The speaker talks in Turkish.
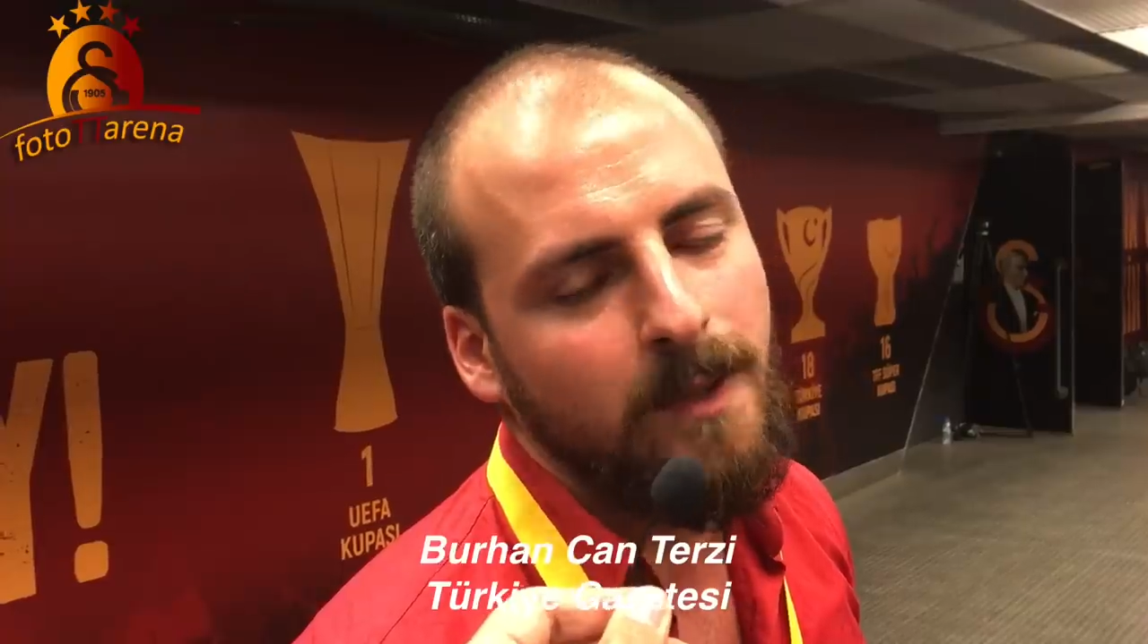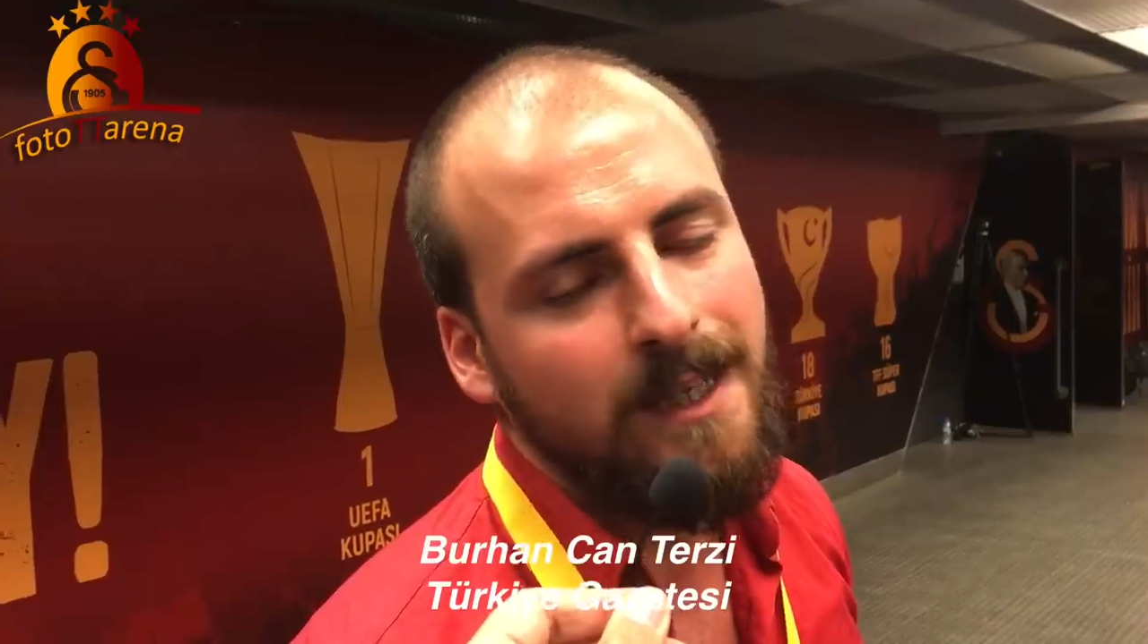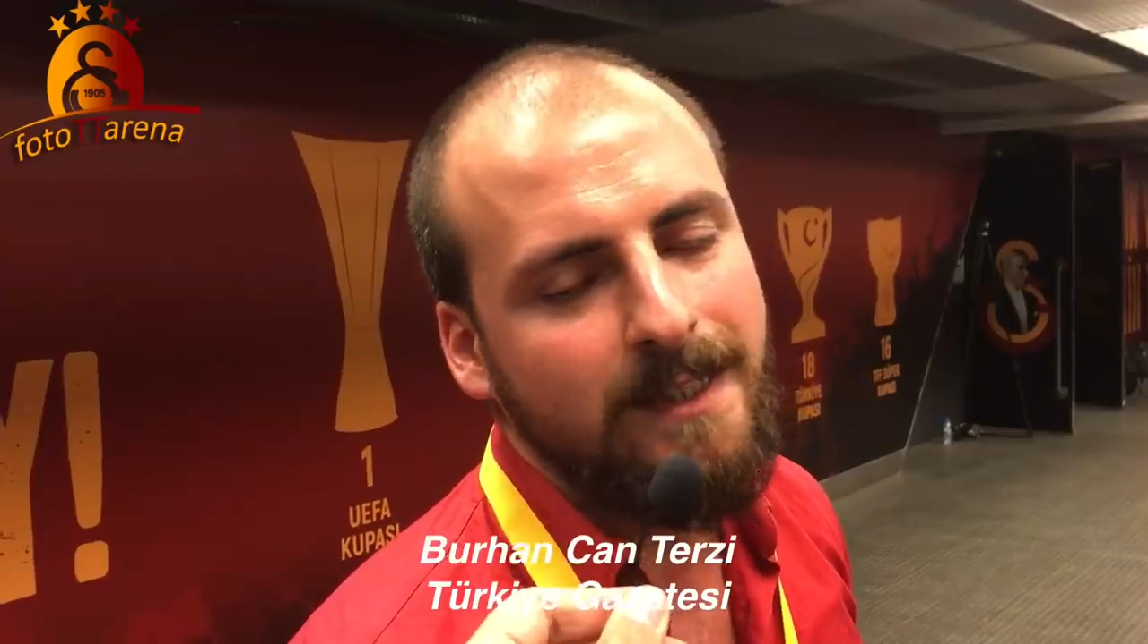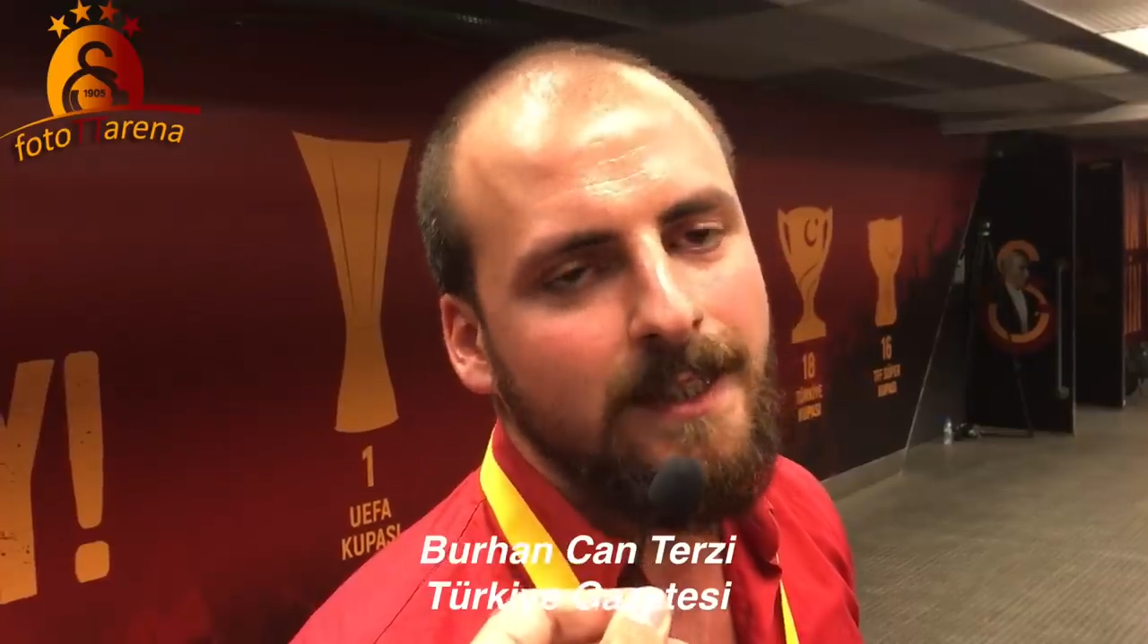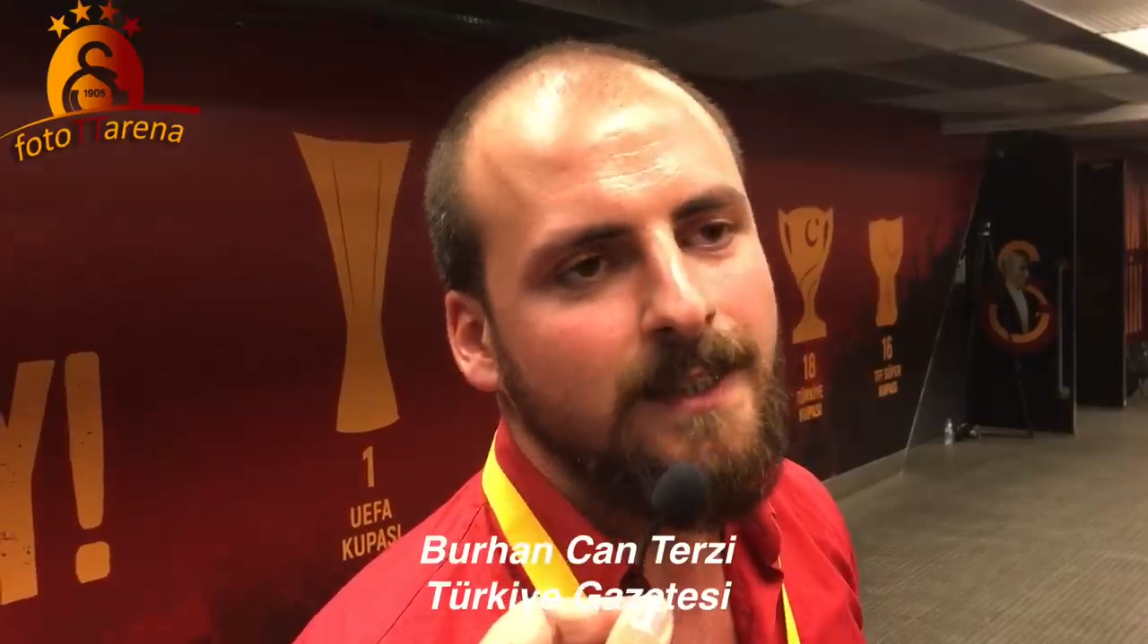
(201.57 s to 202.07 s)

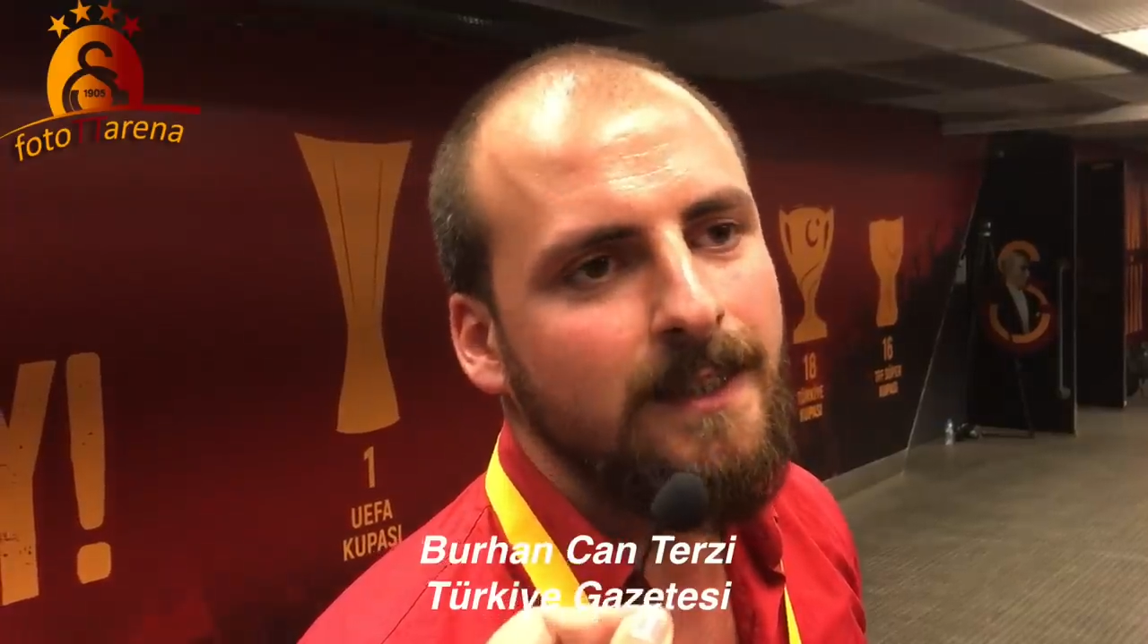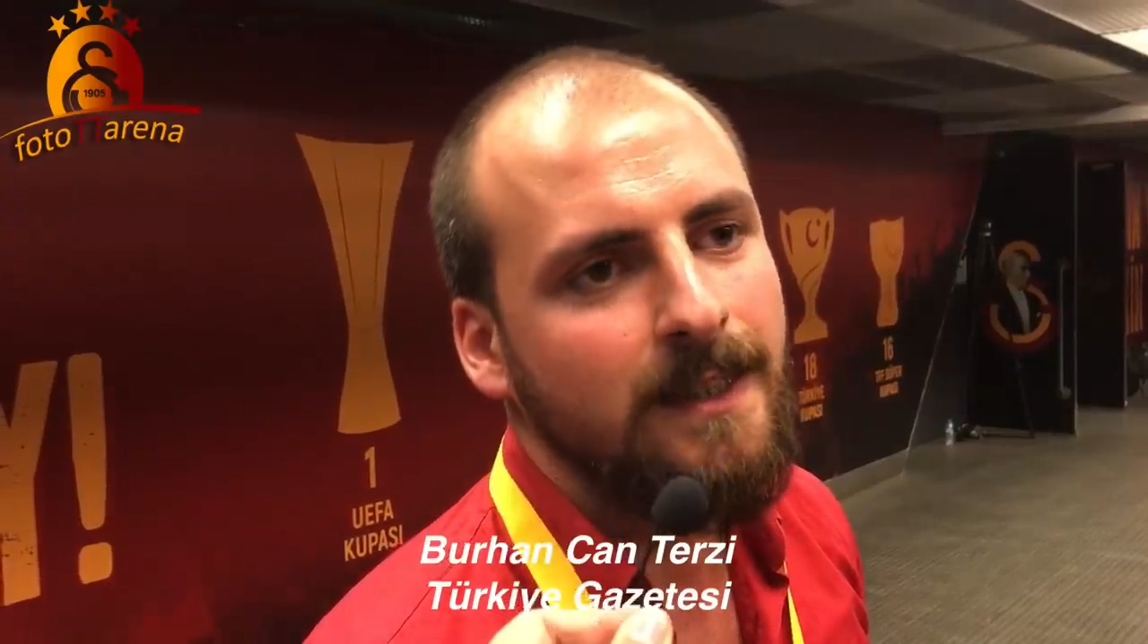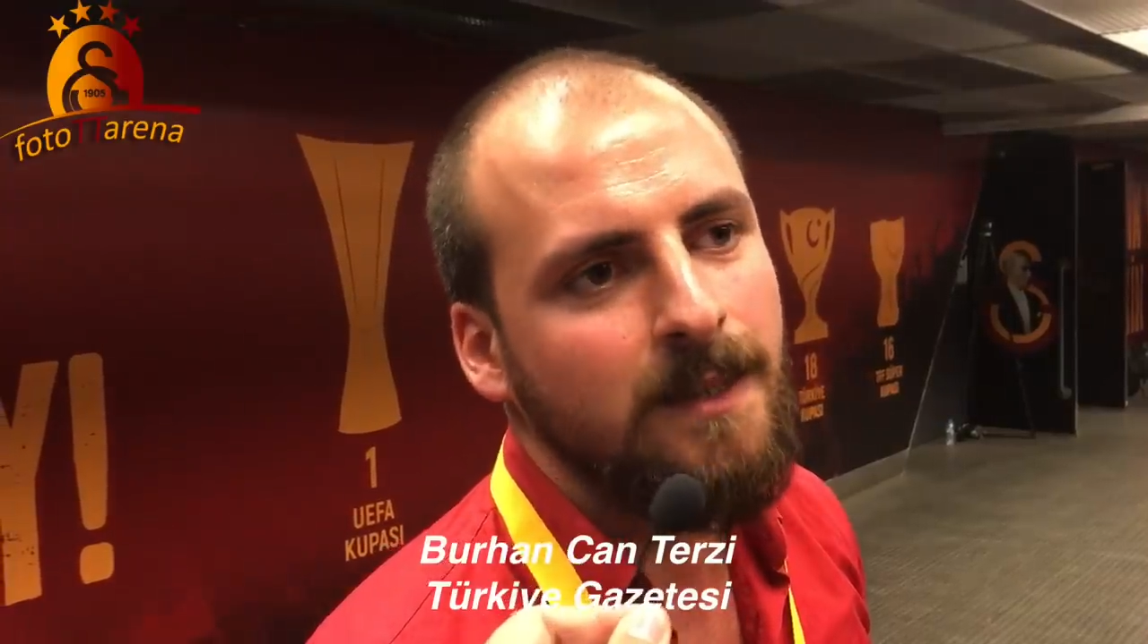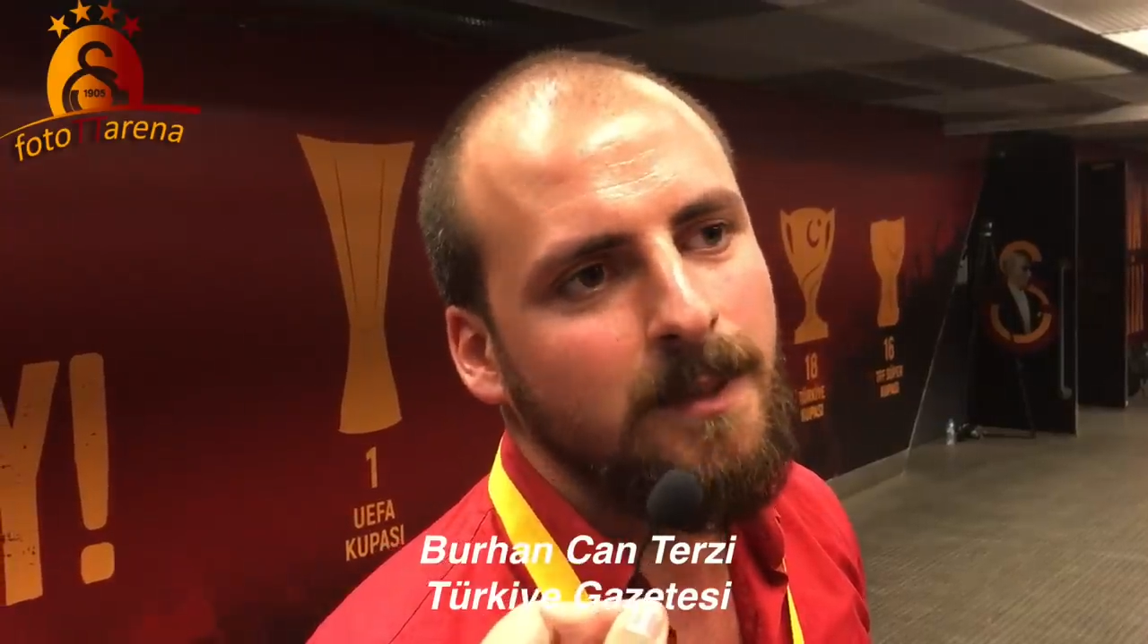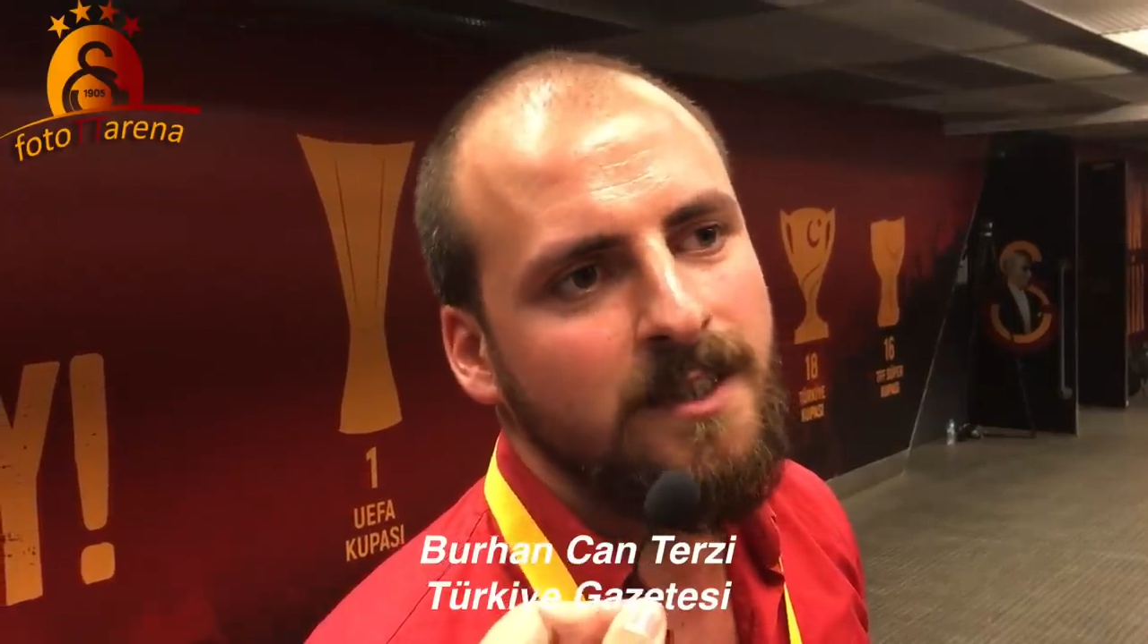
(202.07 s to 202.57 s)
belki hani
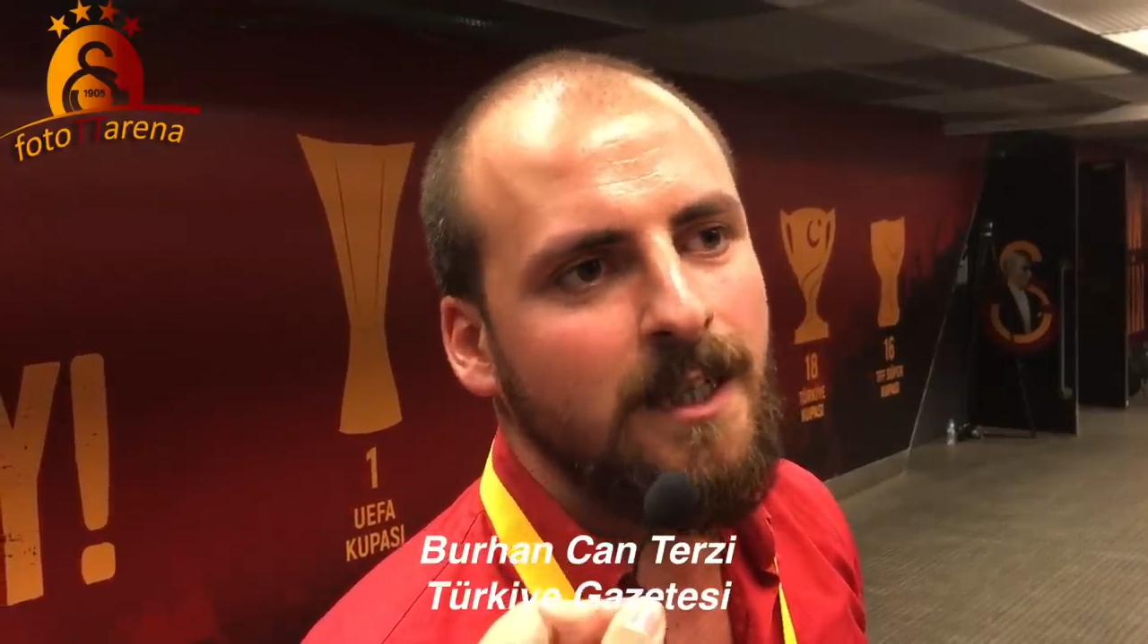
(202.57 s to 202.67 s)
rakibe